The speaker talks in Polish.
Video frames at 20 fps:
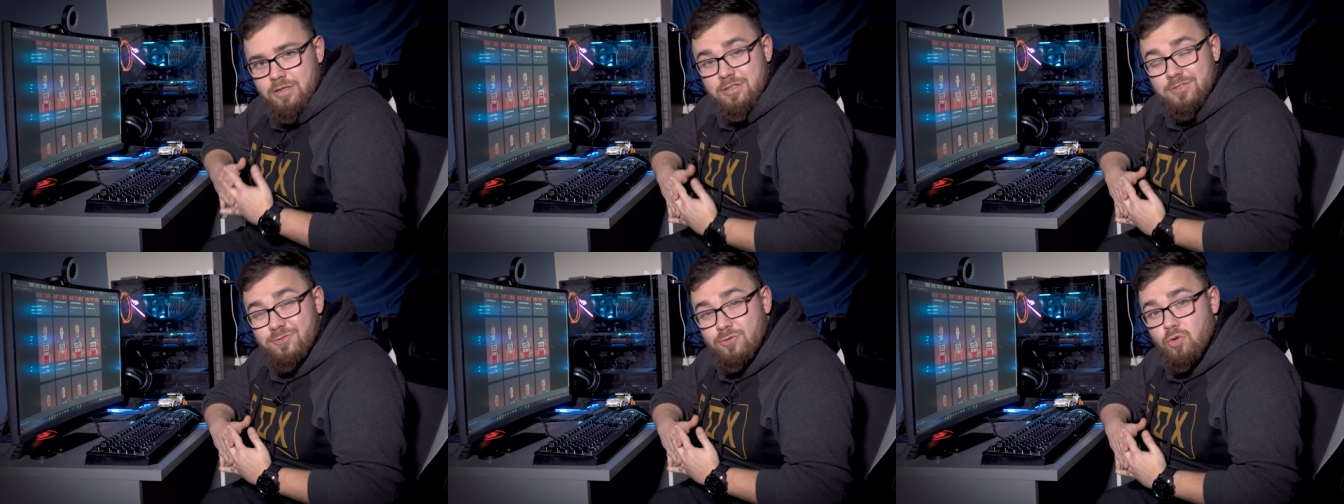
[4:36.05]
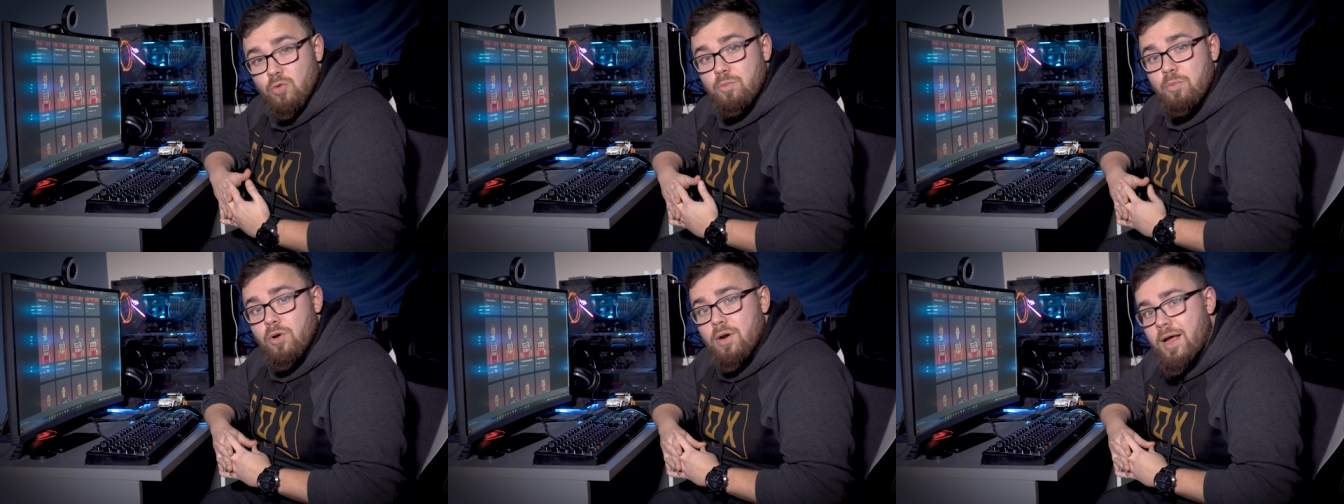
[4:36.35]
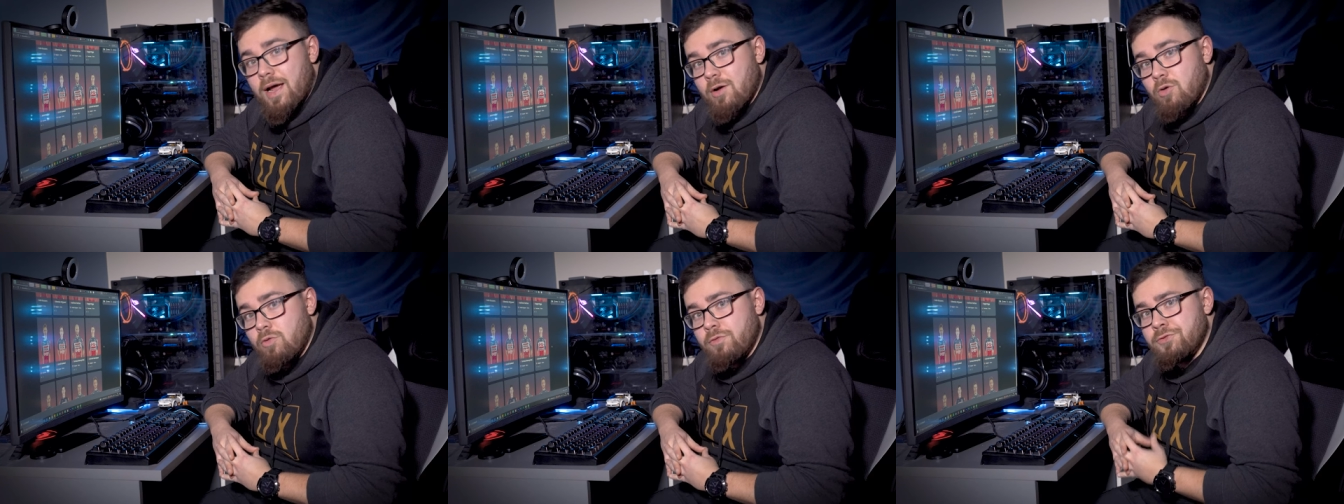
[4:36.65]
Dwóch
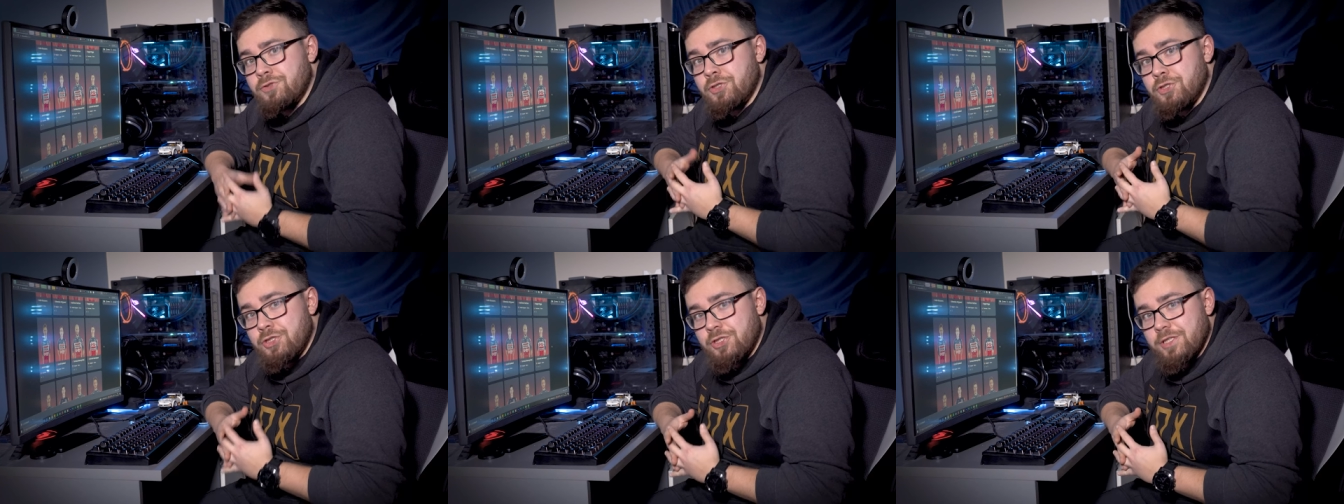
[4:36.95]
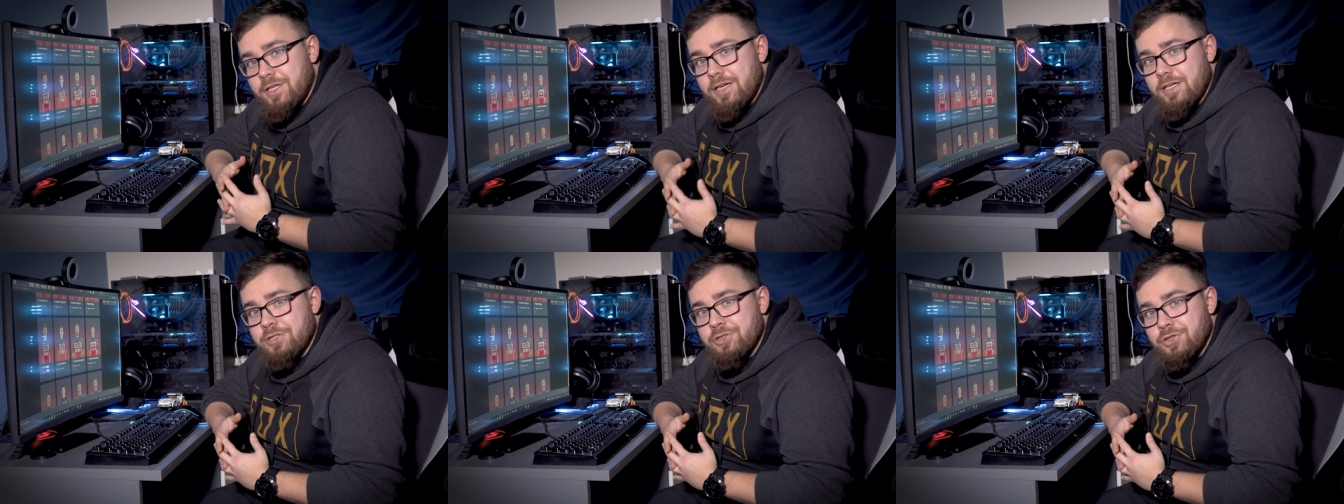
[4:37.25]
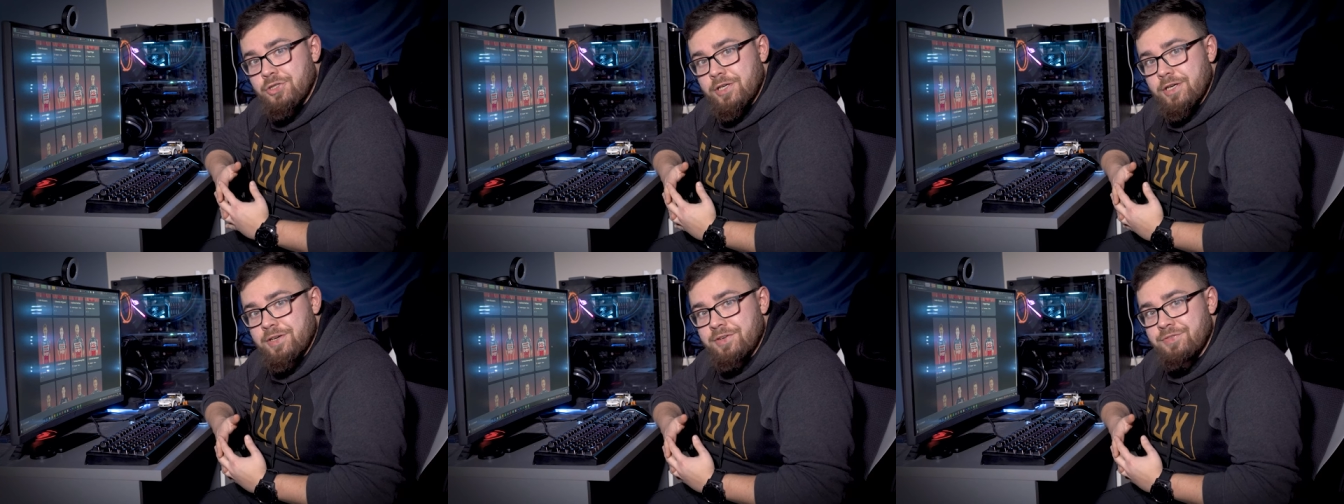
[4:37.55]
Polaków ściga
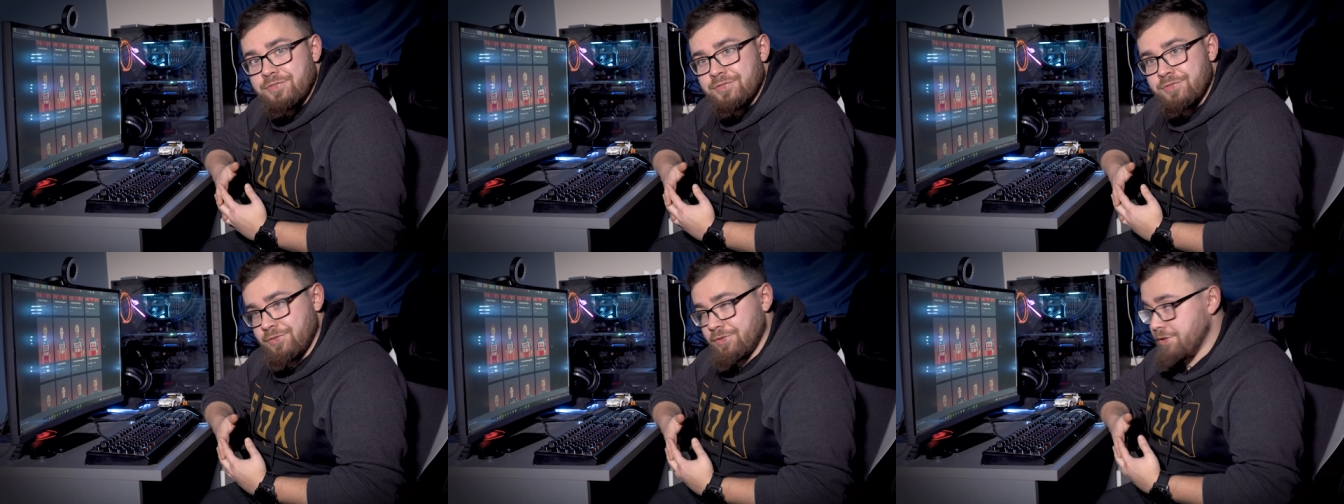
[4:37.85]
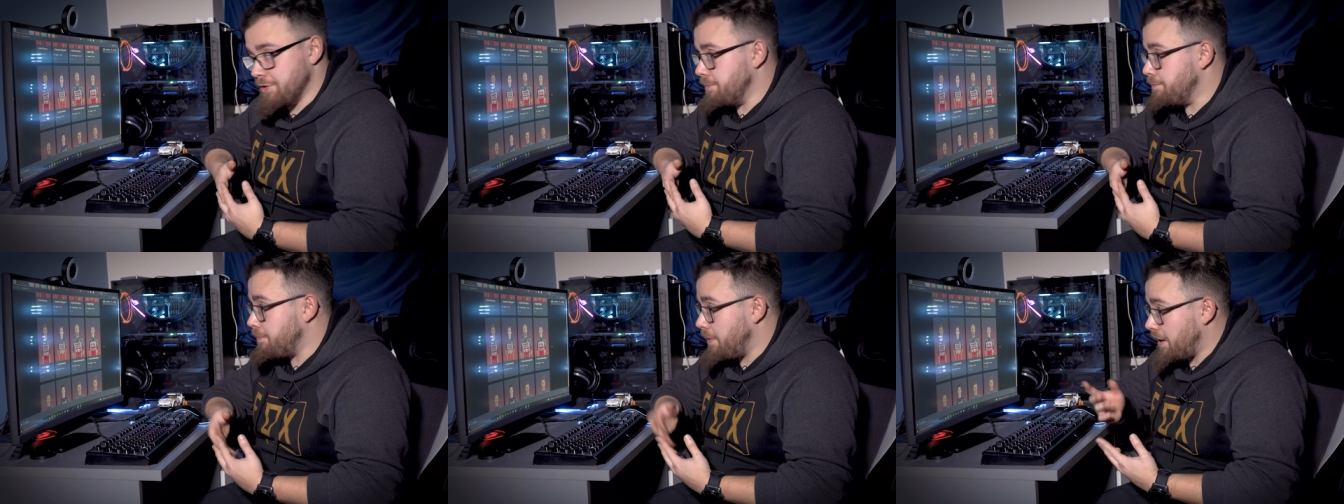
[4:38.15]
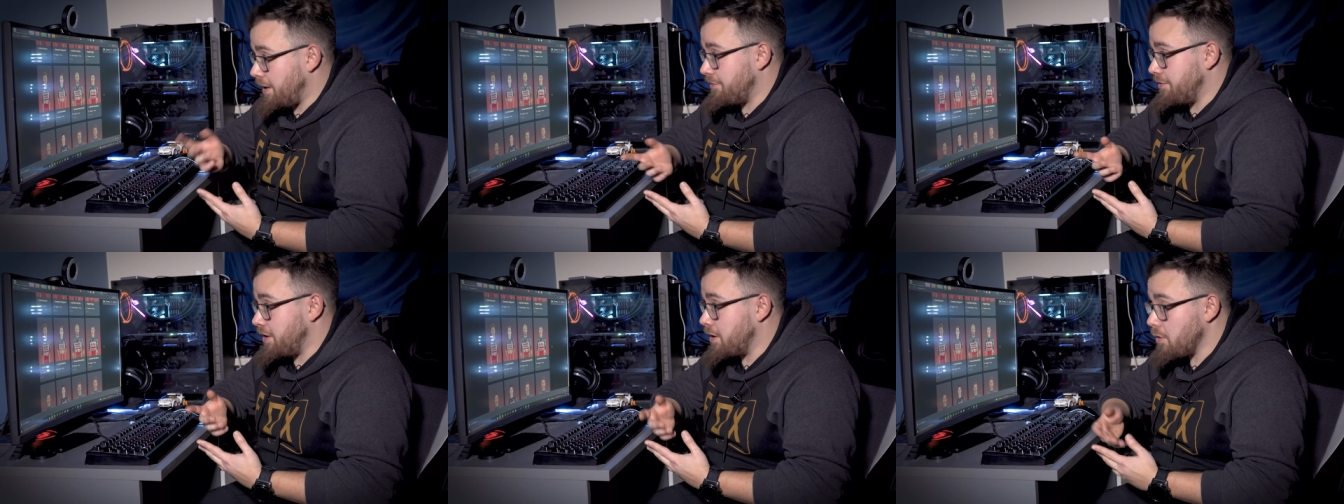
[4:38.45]
się w
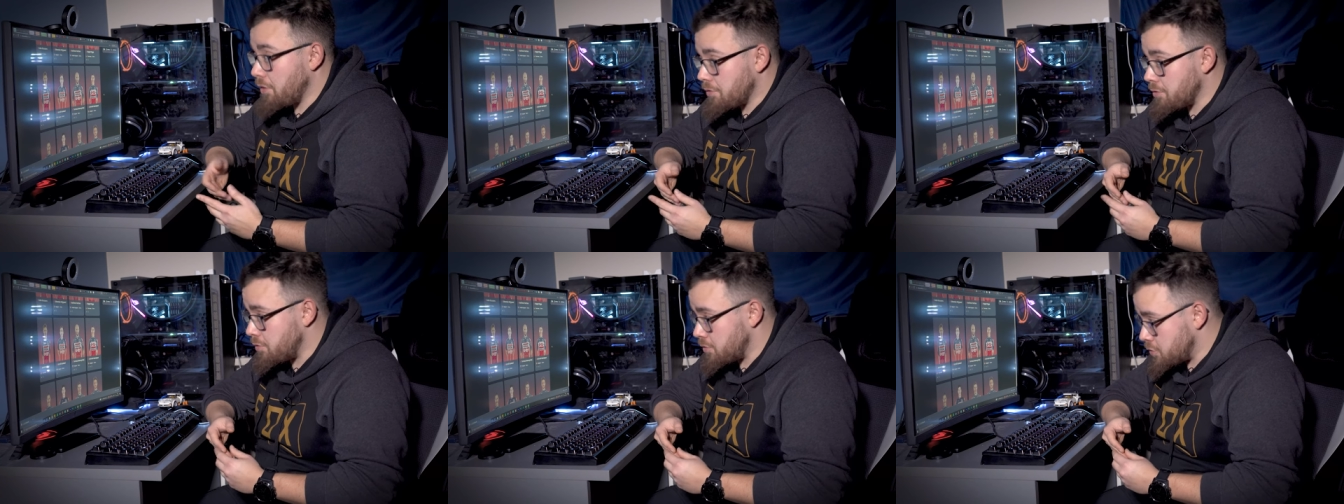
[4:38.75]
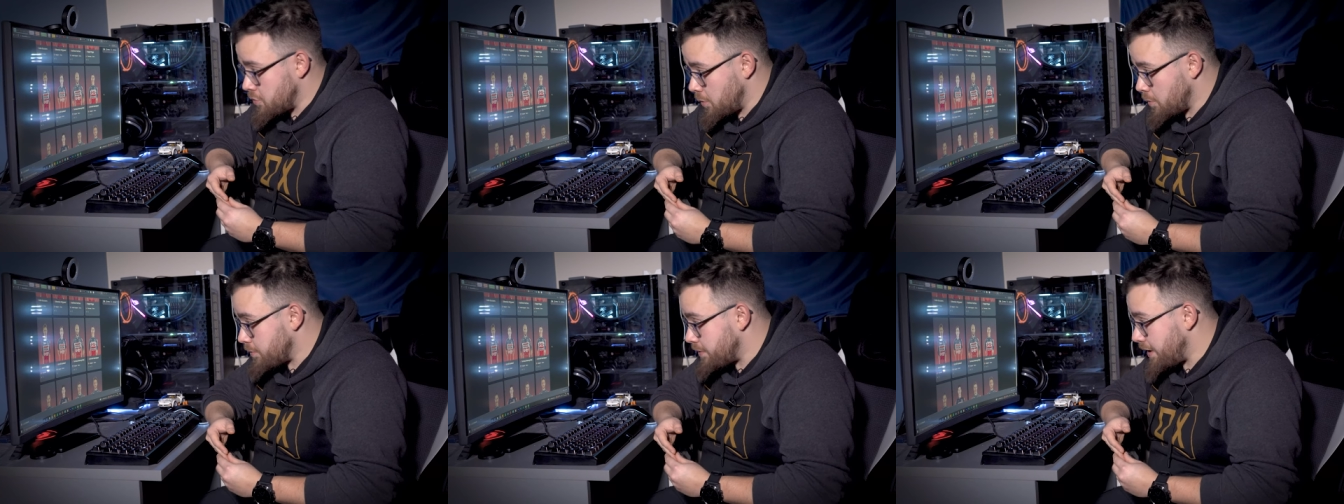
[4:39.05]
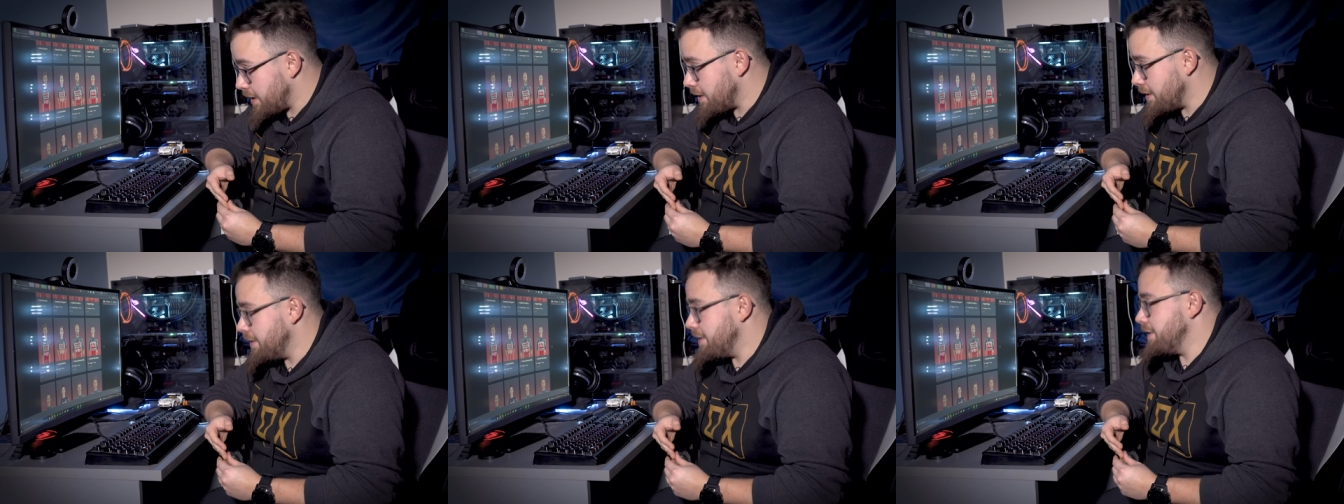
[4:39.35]
barwach Lotto
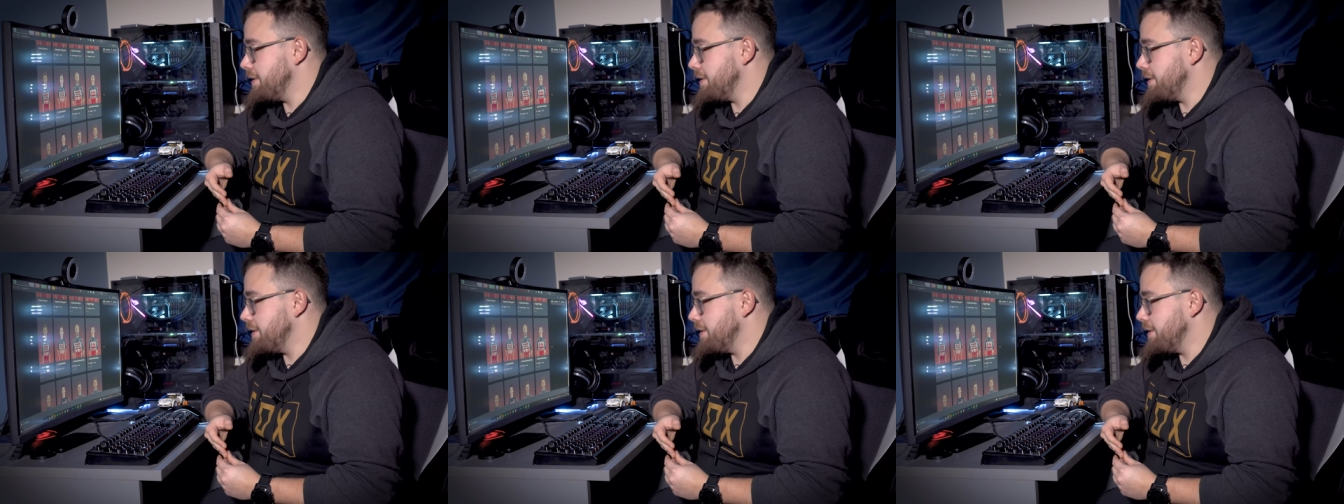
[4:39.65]
Soldal,